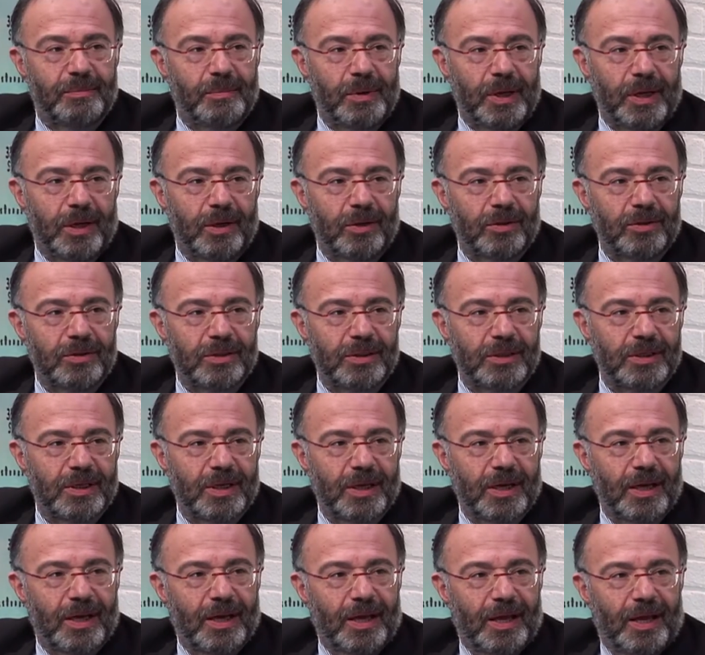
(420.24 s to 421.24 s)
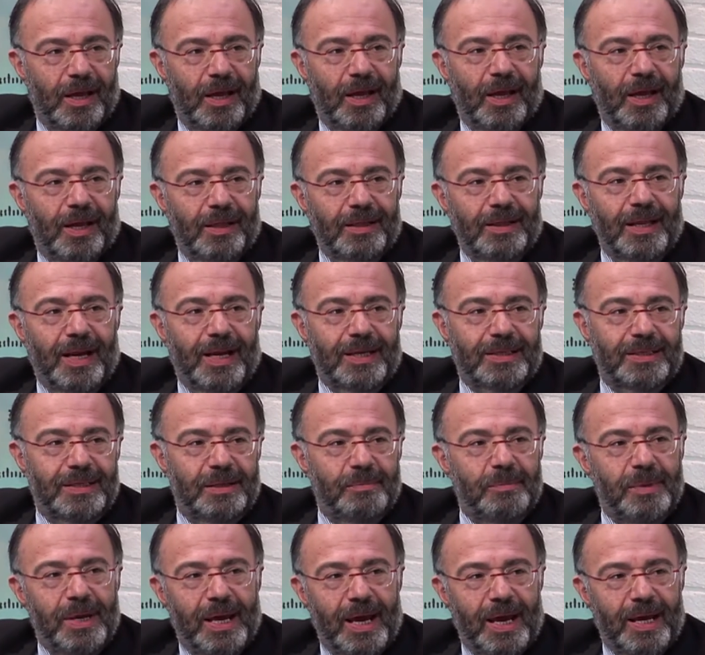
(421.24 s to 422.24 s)
Minutes mm. della
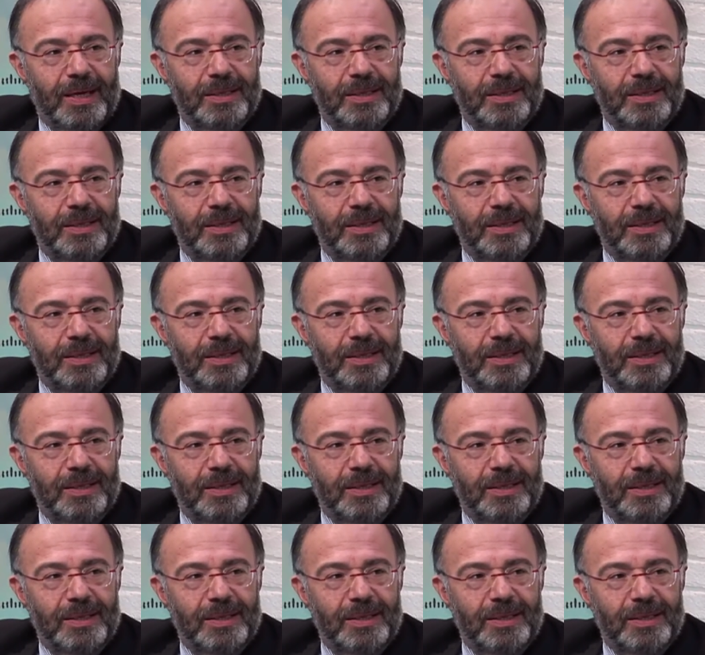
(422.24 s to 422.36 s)
CBS